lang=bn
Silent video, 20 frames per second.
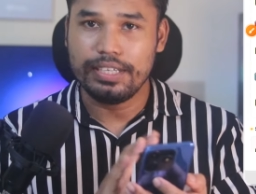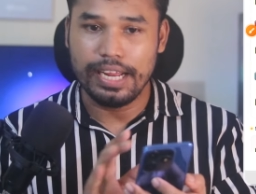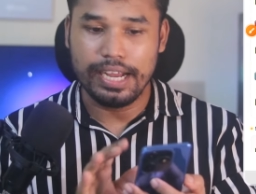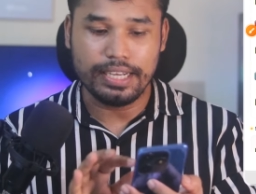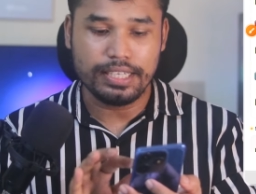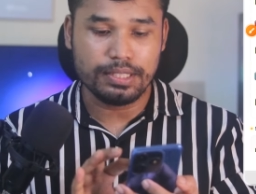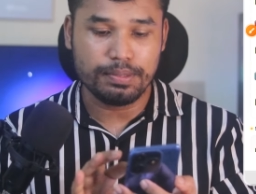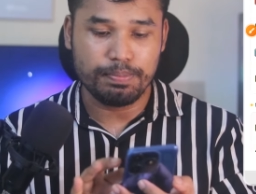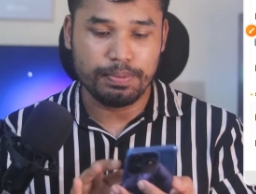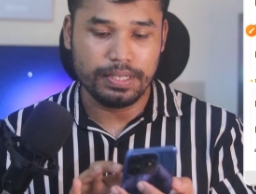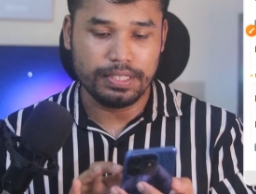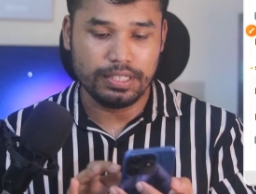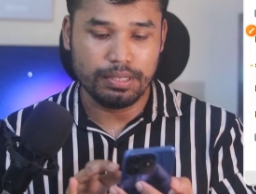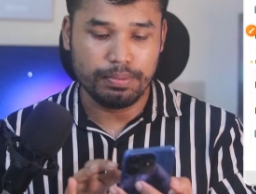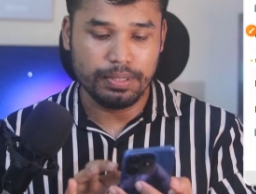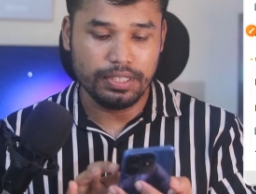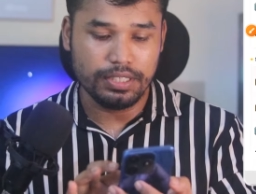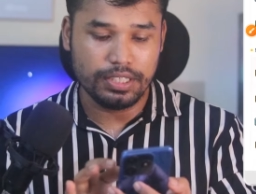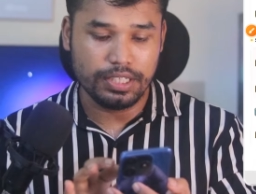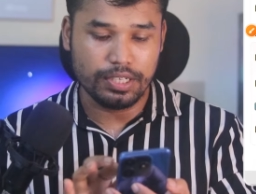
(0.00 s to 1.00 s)
টাক্স পেয়ে
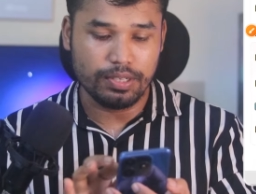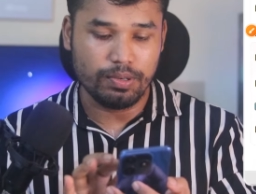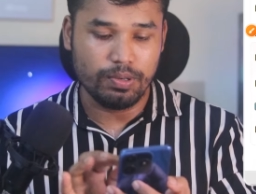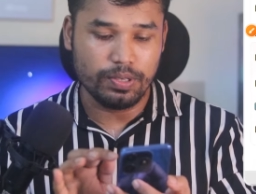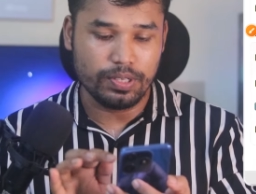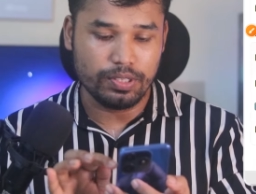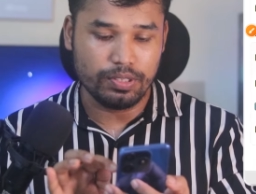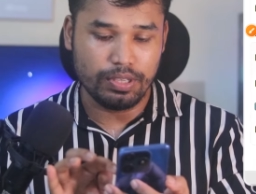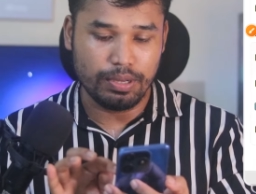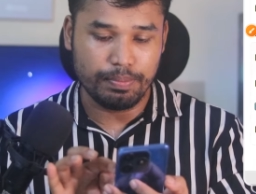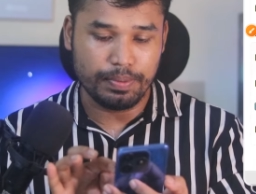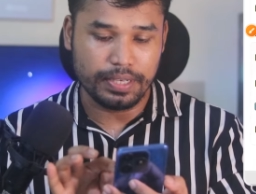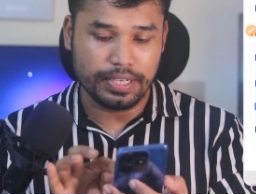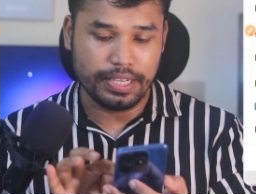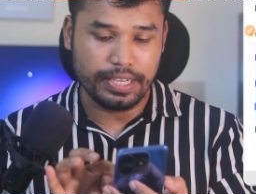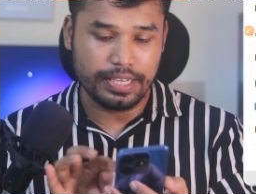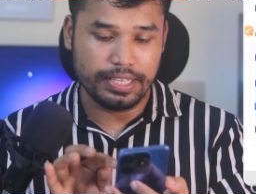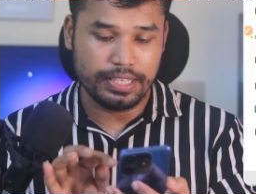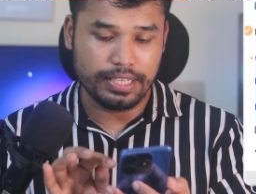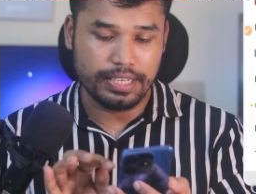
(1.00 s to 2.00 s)
যাবেন সেগুলো কিন্তু
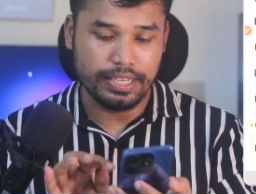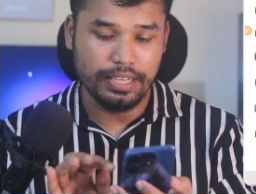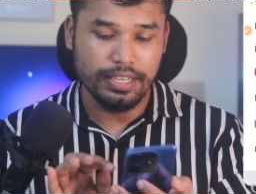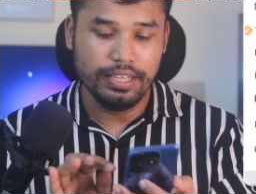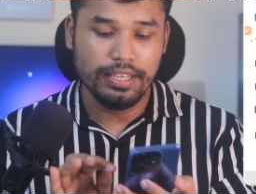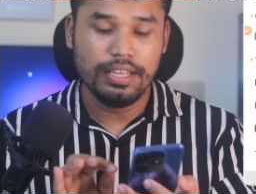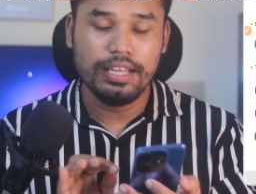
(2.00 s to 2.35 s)
আপনাকে এখান থেকে